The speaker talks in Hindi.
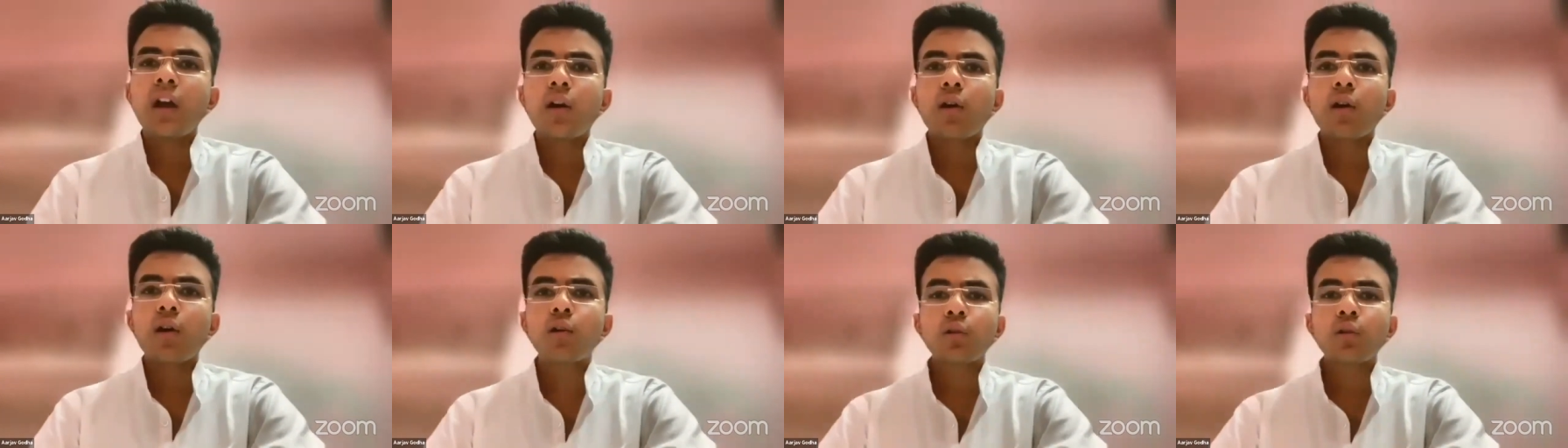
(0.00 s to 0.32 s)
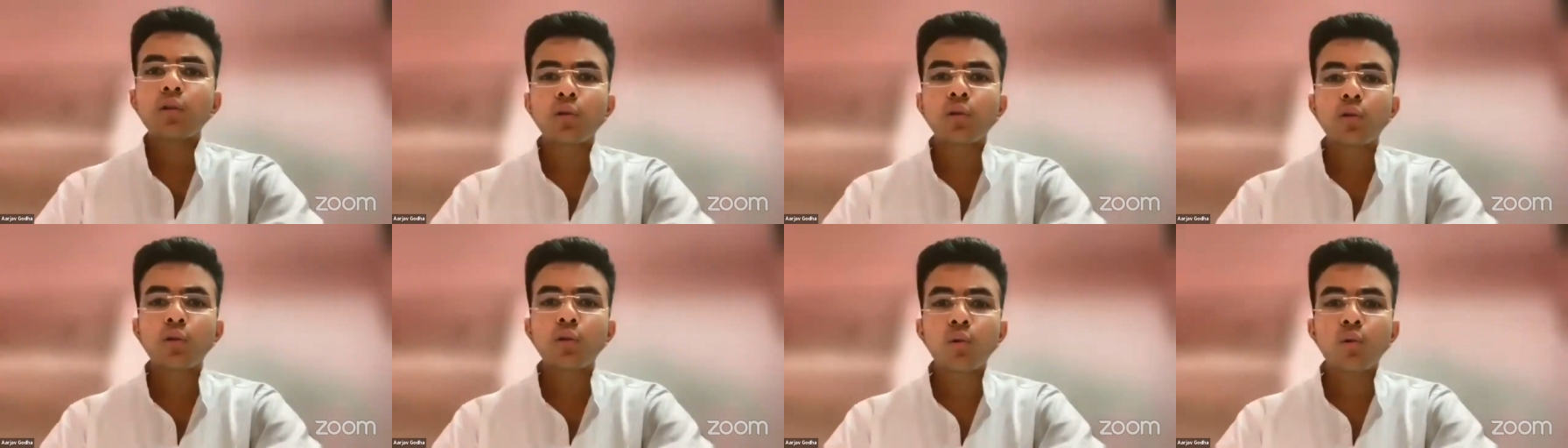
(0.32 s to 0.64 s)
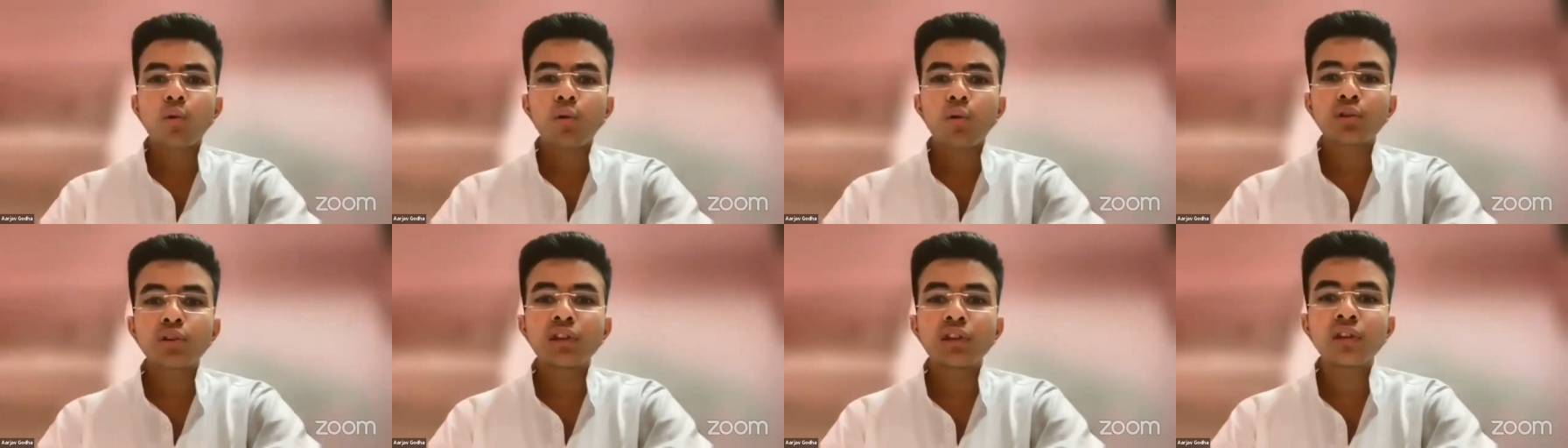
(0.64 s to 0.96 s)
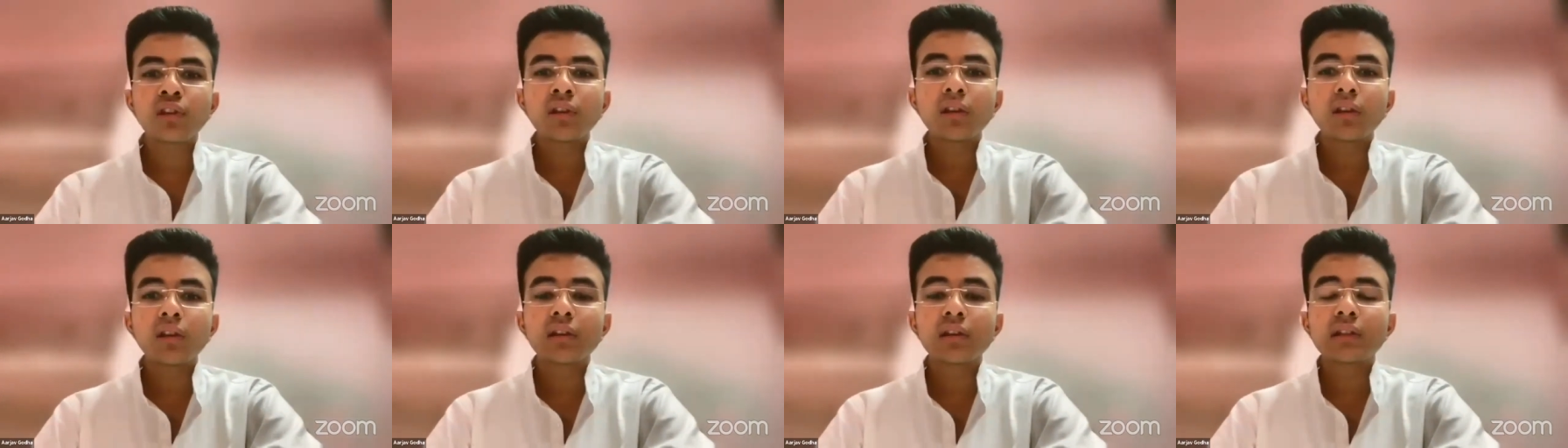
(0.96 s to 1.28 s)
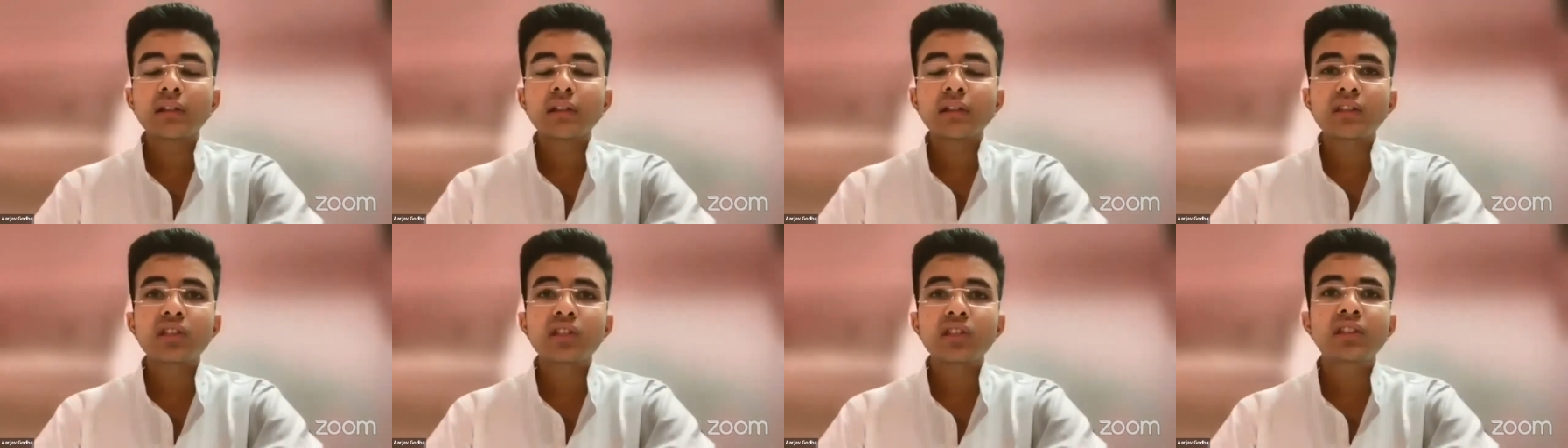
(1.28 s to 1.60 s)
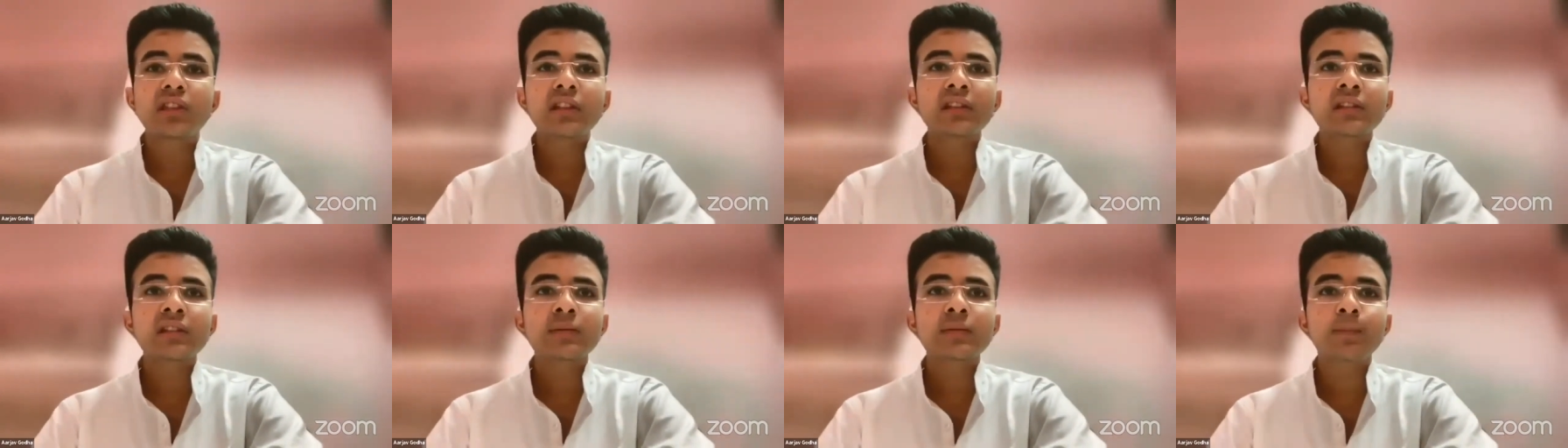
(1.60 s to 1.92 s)
और क्रोध
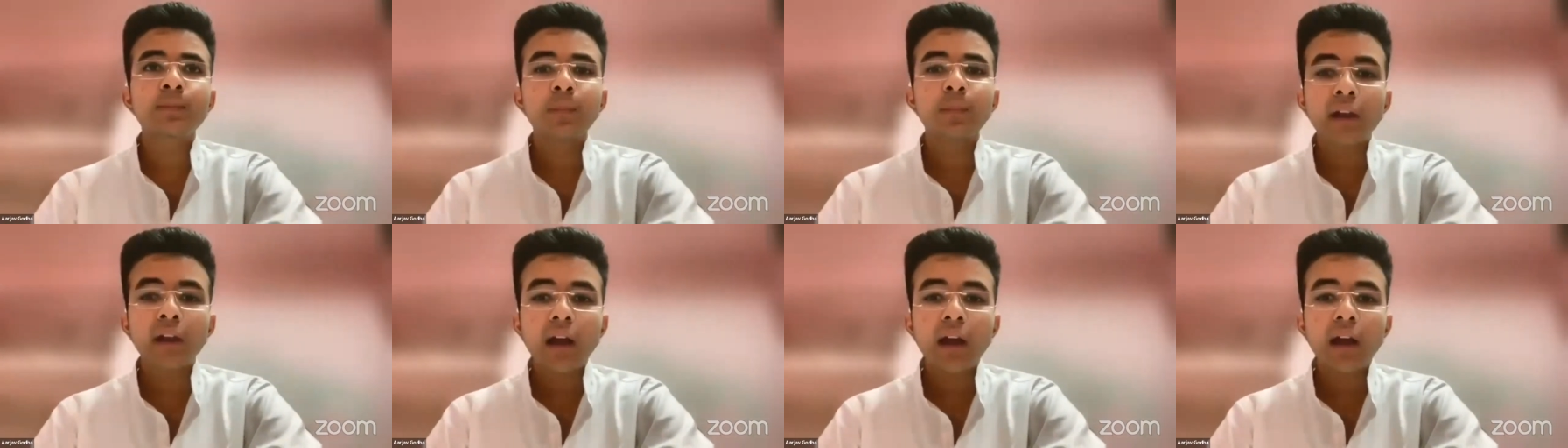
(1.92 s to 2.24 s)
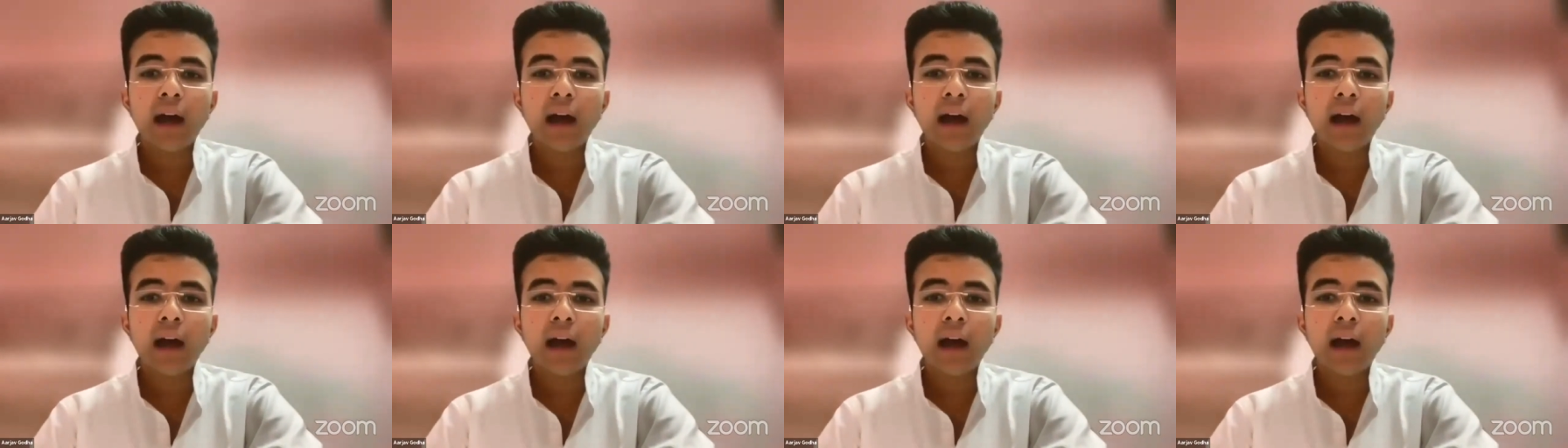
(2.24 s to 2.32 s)
जिस पर